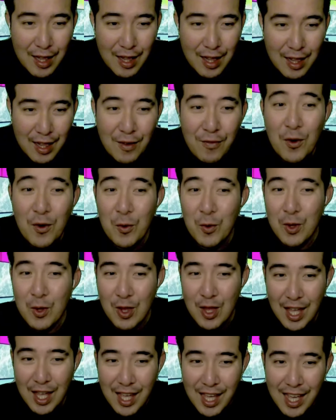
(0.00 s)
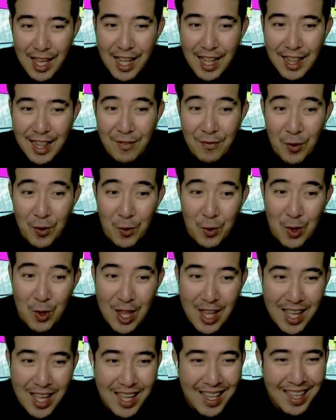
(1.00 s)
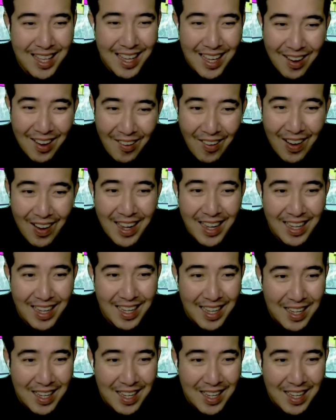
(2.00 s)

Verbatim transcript: Si Flo G, si Flo G. Okay.